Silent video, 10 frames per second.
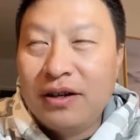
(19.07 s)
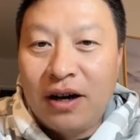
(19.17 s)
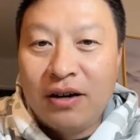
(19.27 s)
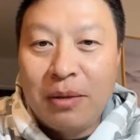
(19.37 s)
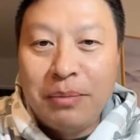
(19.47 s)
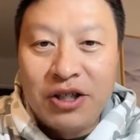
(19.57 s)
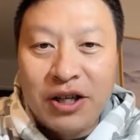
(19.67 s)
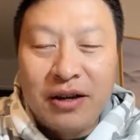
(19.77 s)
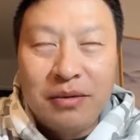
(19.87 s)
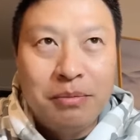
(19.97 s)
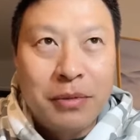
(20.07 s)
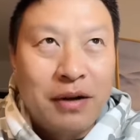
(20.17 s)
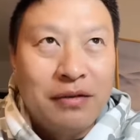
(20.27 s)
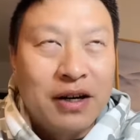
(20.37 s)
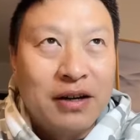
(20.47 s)
然后呢，他没钱，没
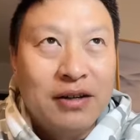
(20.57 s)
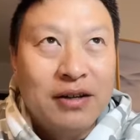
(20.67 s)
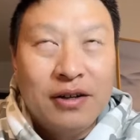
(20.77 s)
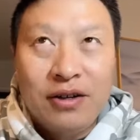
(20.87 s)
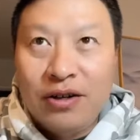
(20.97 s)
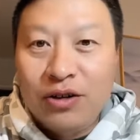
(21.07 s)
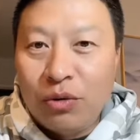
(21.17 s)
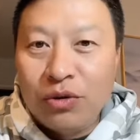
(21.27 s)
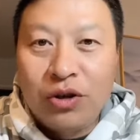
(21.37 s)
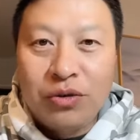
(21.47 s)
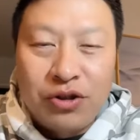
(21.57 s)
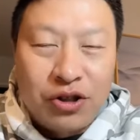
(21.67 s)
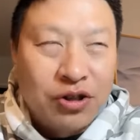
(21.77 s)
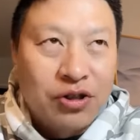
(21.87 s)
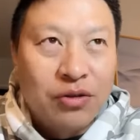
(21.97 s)
办法，东凑
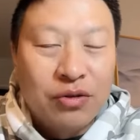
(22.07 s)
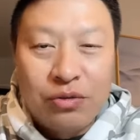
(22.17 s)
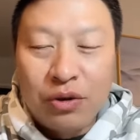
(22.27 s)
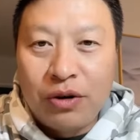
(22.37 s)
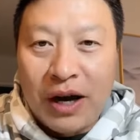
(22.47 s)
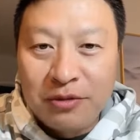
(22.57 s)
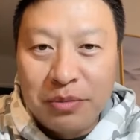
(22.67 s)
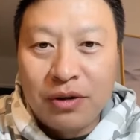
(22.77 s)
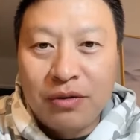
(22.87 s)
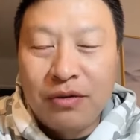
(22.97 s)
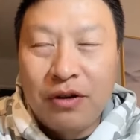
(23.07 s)
西凑，最后还是不够。